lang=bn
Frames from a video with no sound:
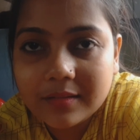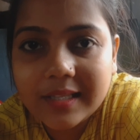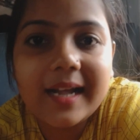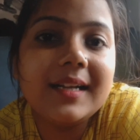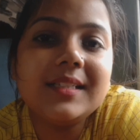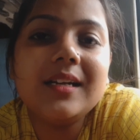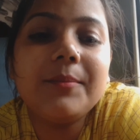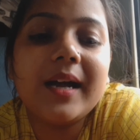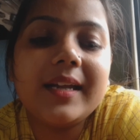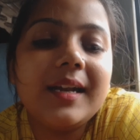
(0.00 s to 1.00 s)
দেখা যাক
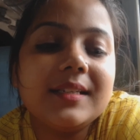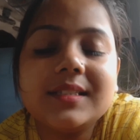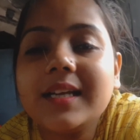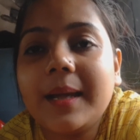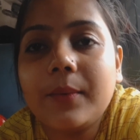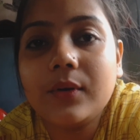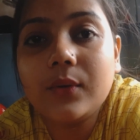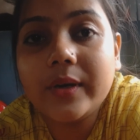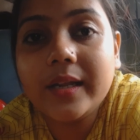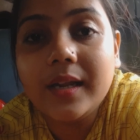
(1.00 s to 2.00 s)
বাকি রাস্তা কেমন
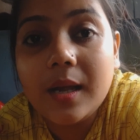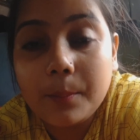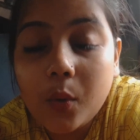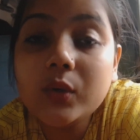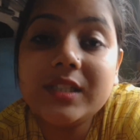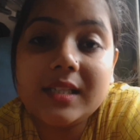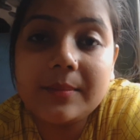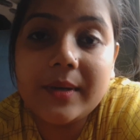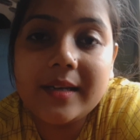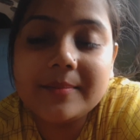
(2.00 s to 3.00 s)
করে পৌঁছাতে
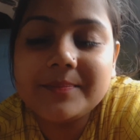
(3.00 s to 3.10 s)
পারি